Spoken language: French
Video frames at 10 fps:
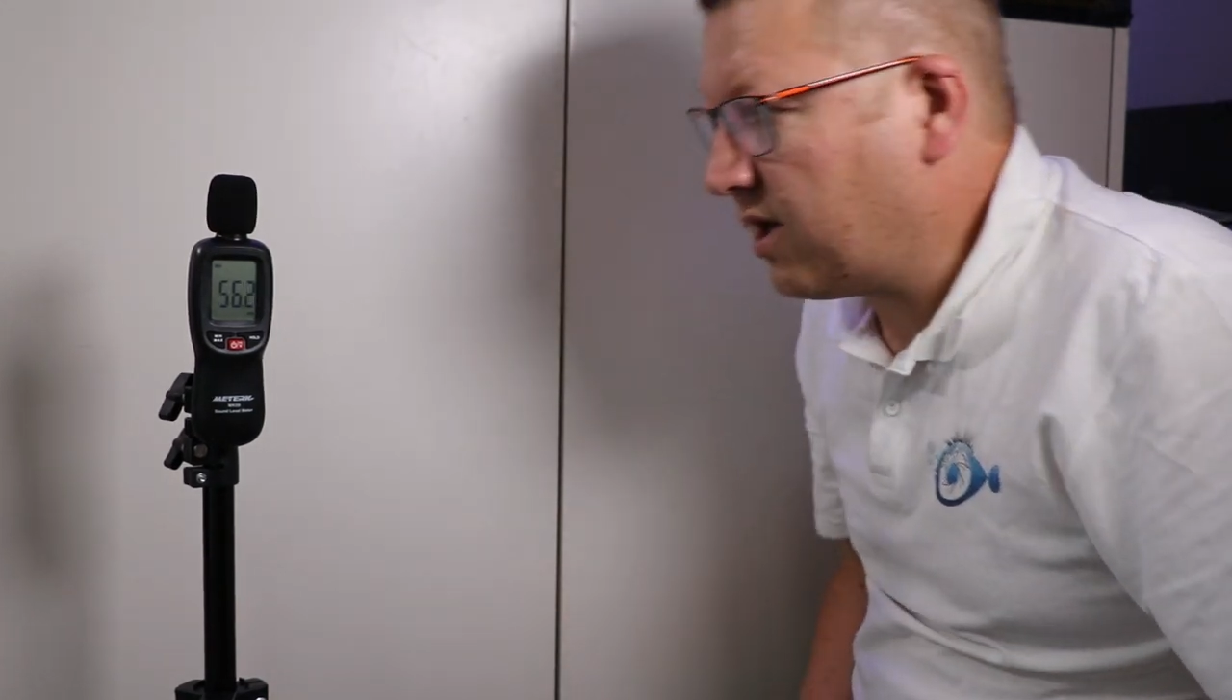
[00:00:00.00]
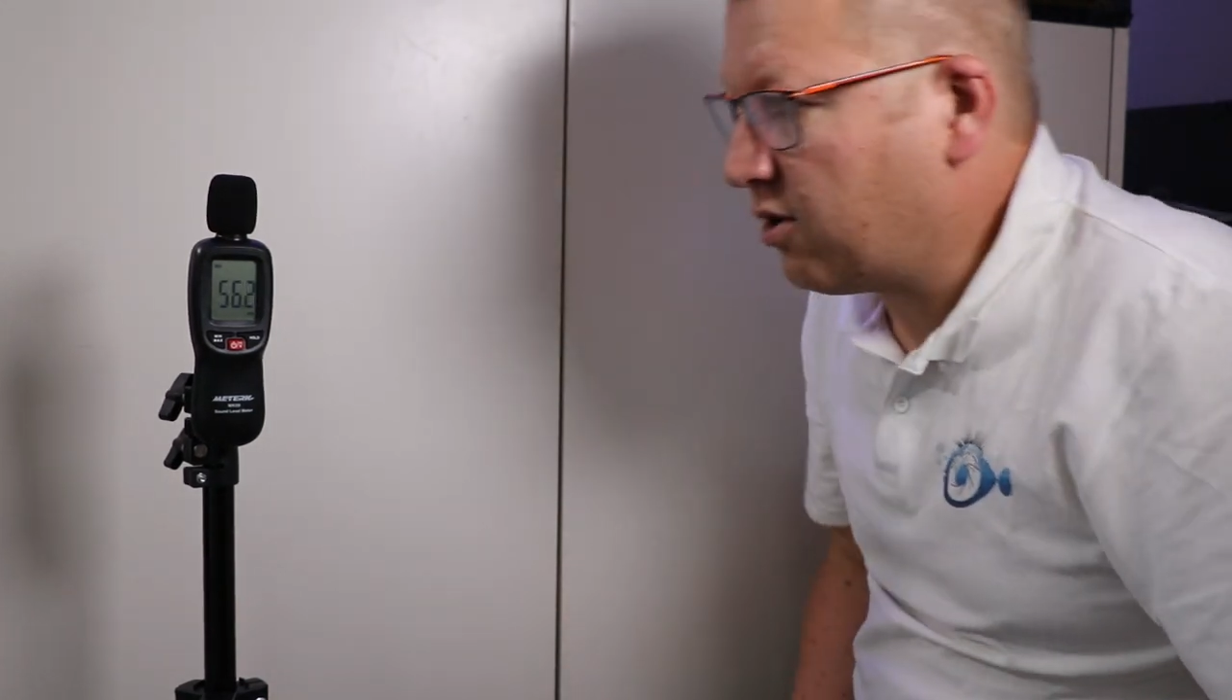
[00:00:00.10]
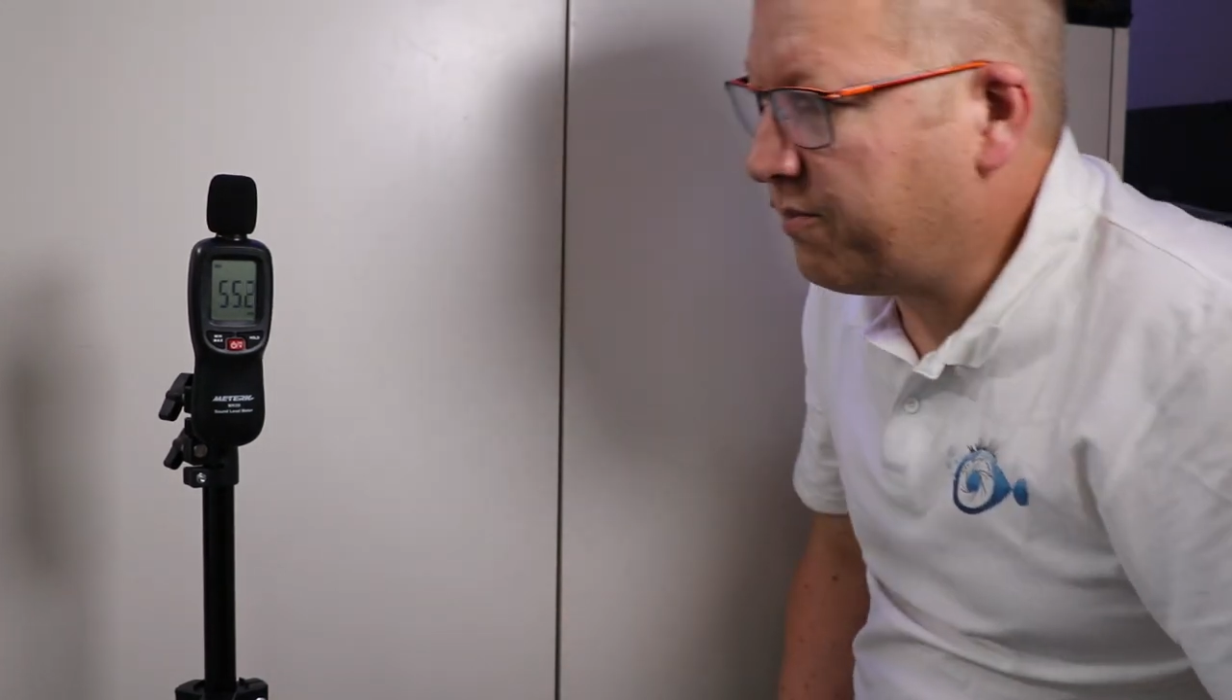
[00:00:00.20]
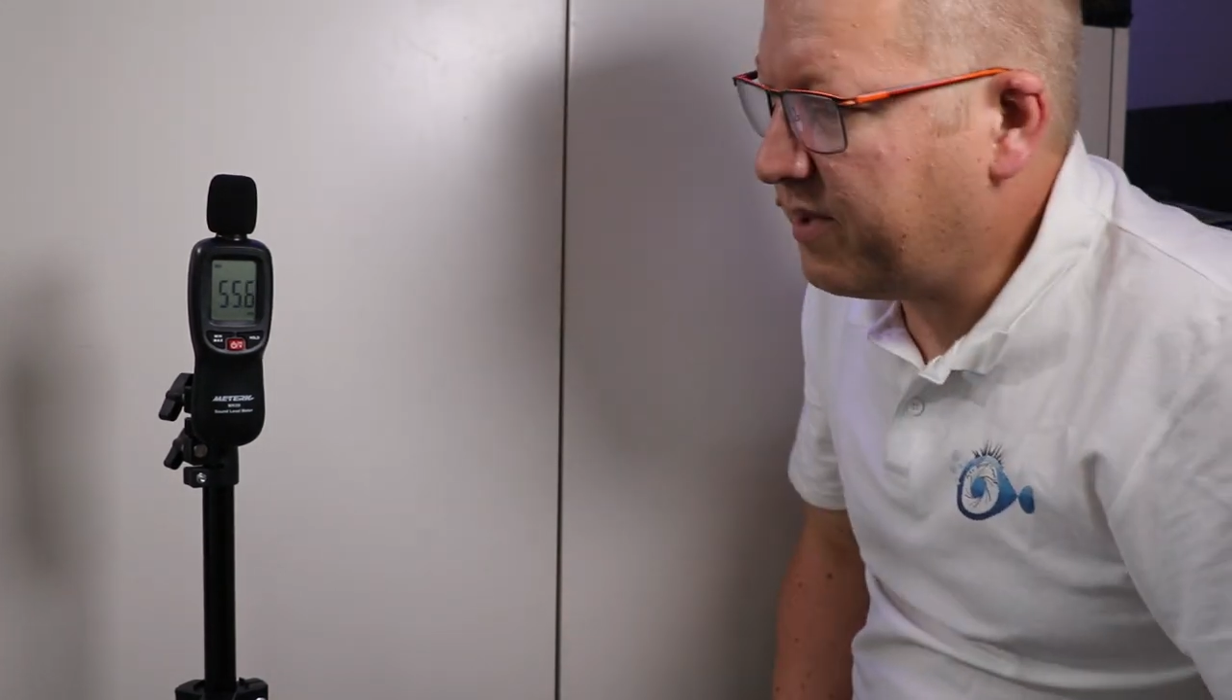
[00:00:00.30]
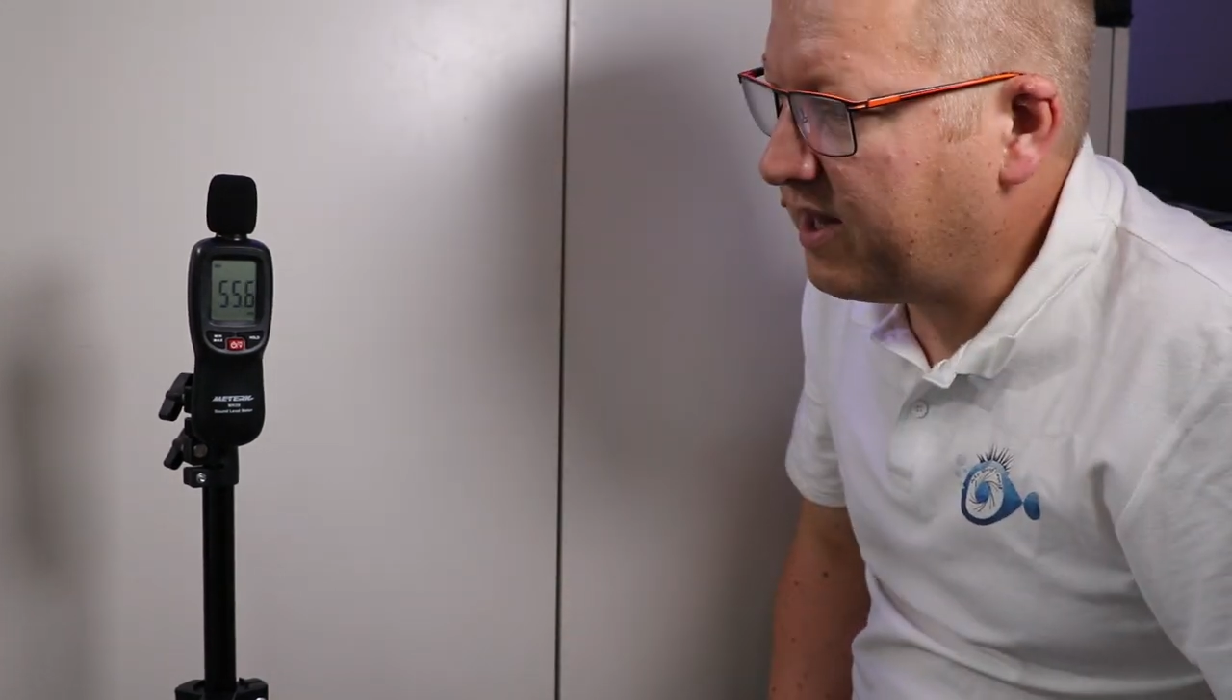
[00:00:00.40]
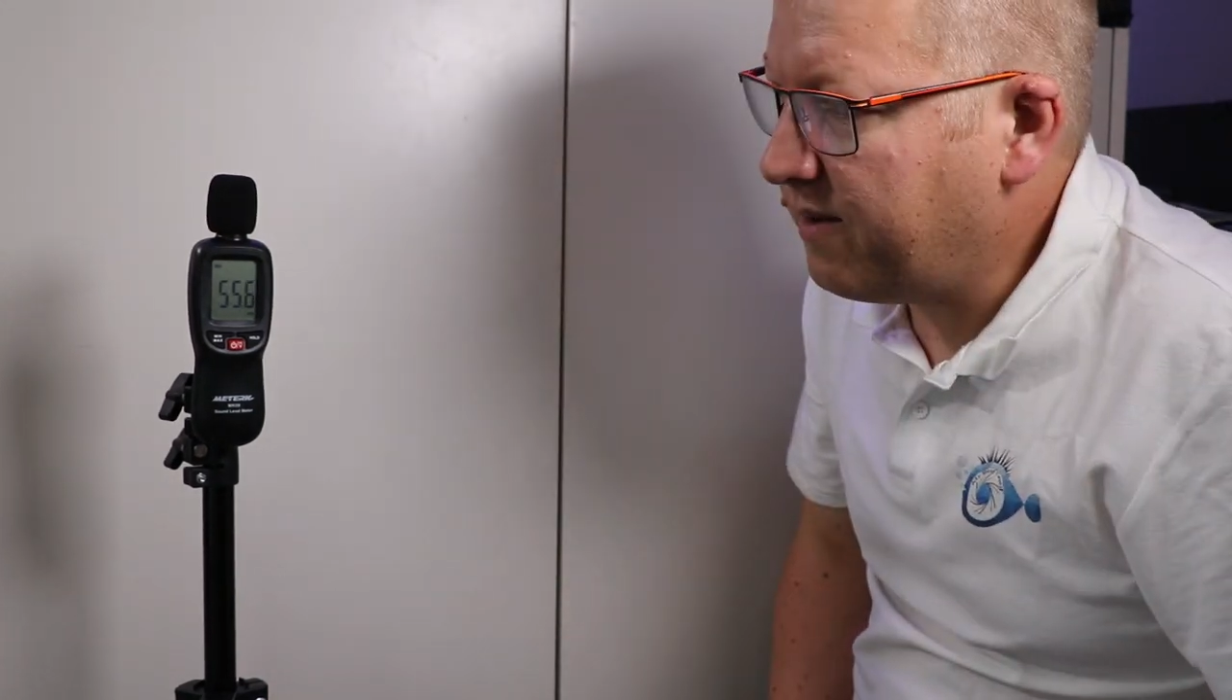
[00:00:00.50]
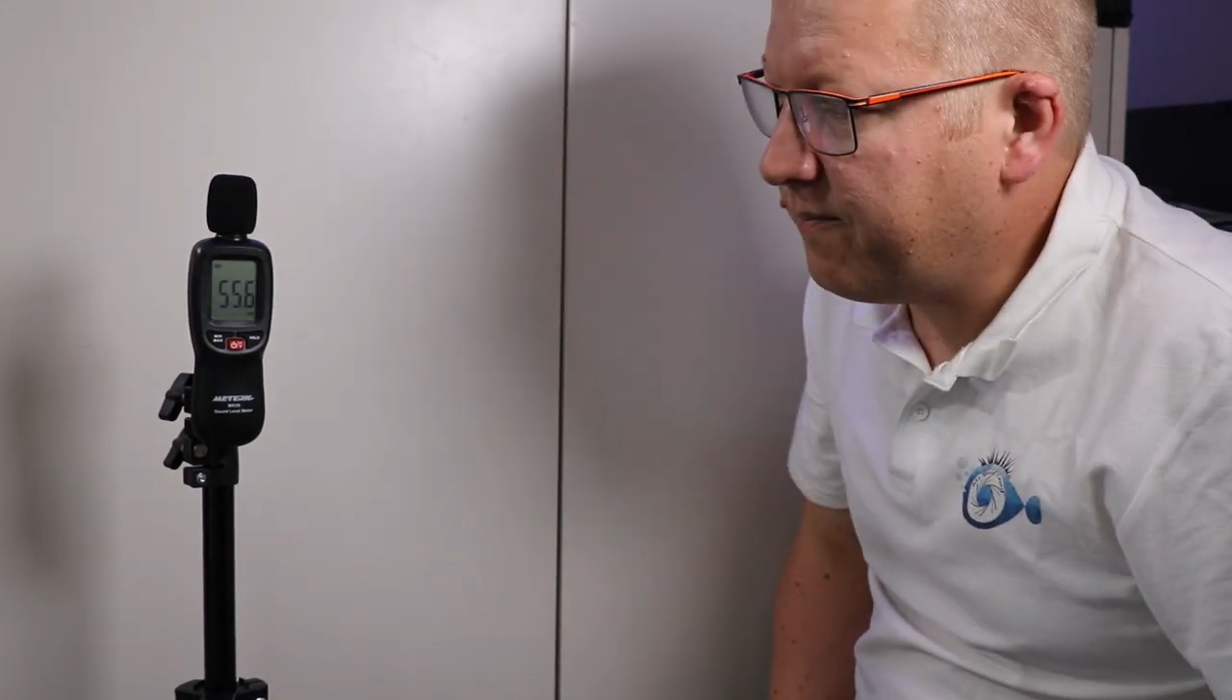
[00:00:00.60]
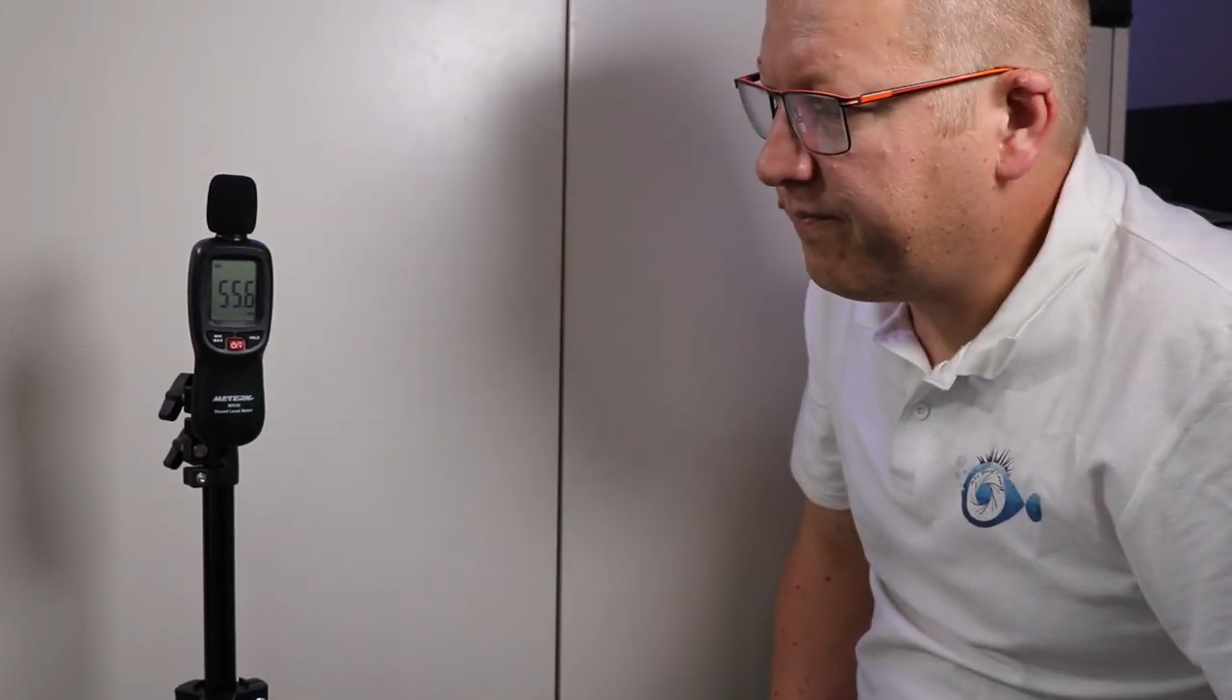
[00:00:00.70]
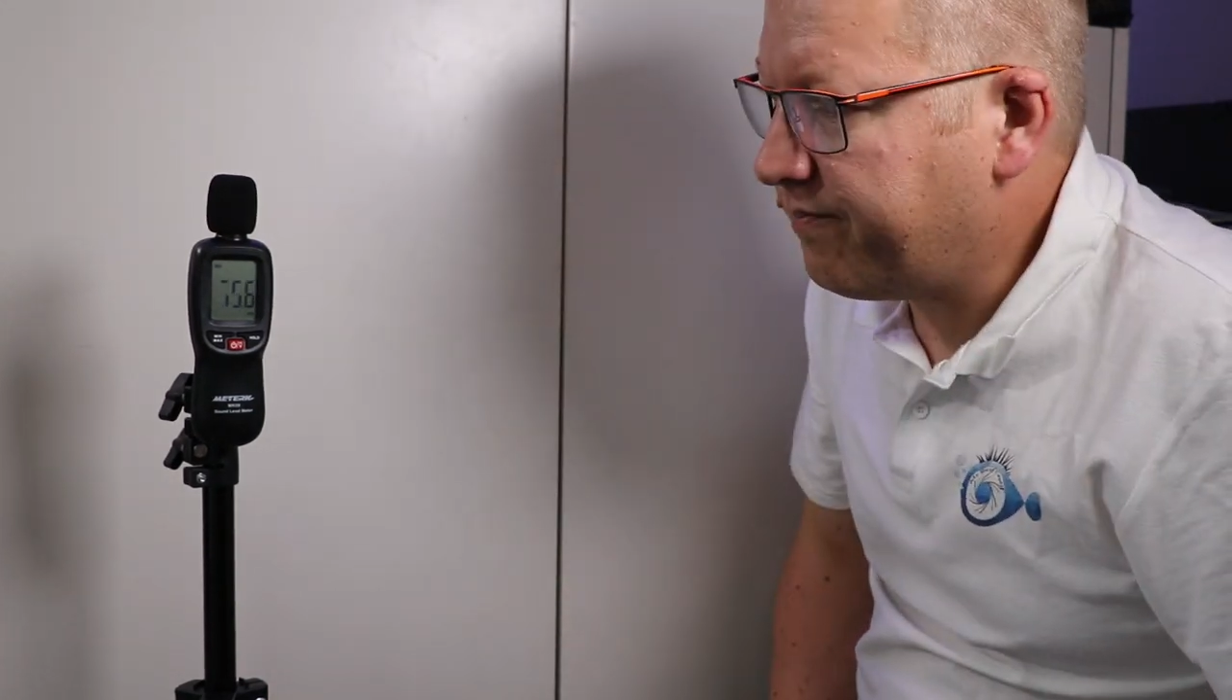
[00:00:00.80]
avec le pied.